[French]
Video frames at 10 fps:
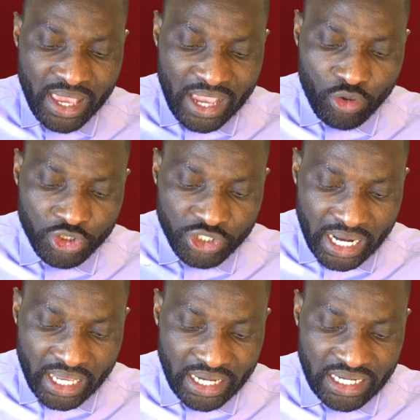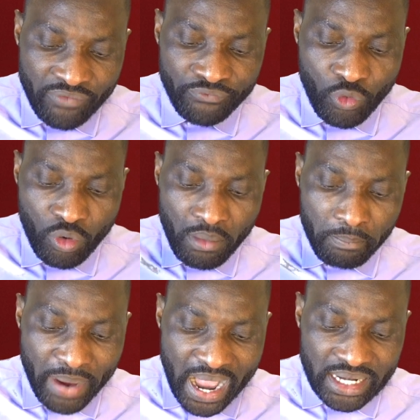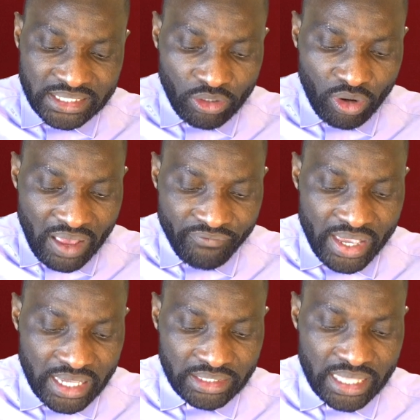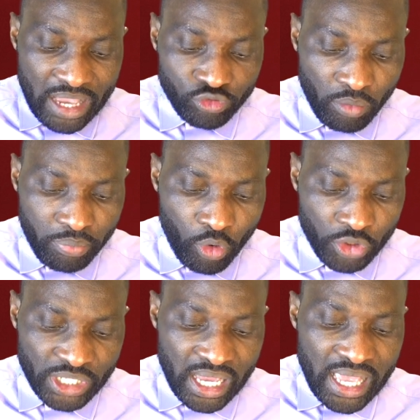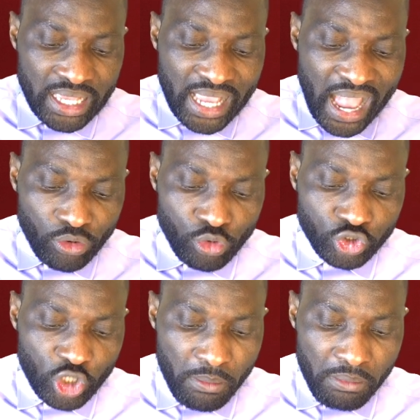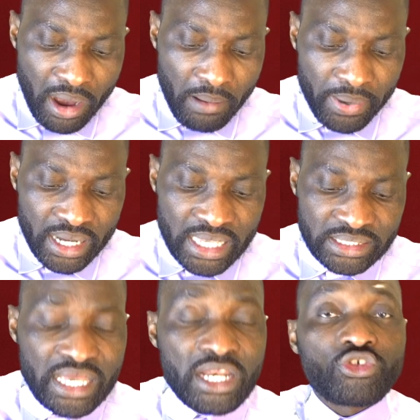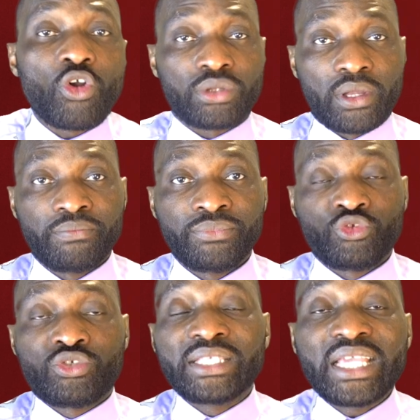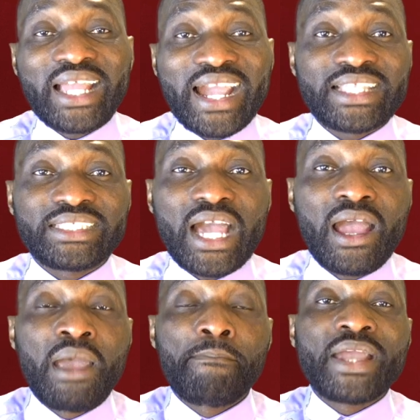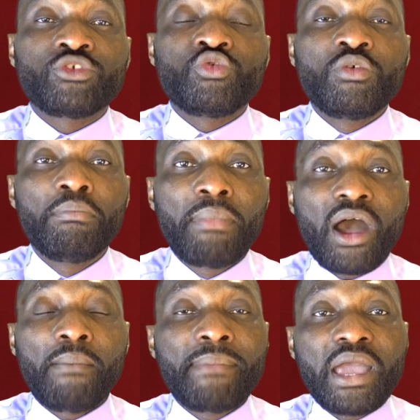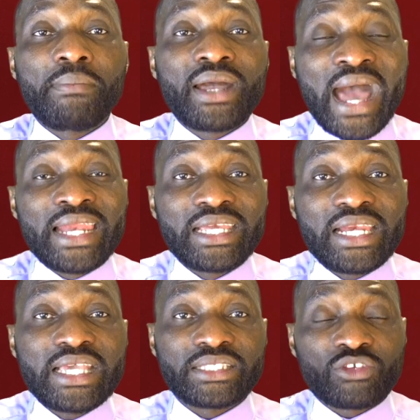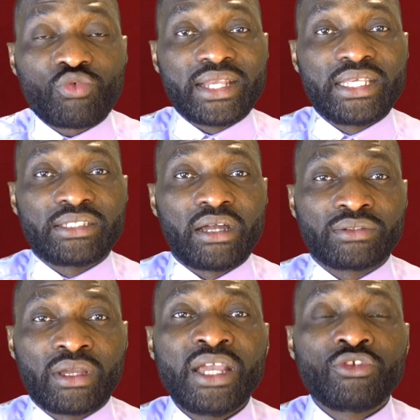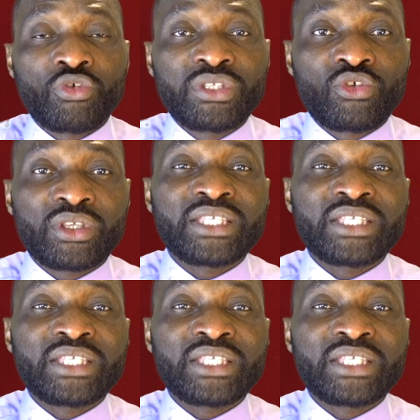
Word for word: et que chacun de vous parle selon la vérité à son prochain, car nous sommes membres les uns les autres. Tu te dis chrétien, mais tu mens même à l'église soi disant tu te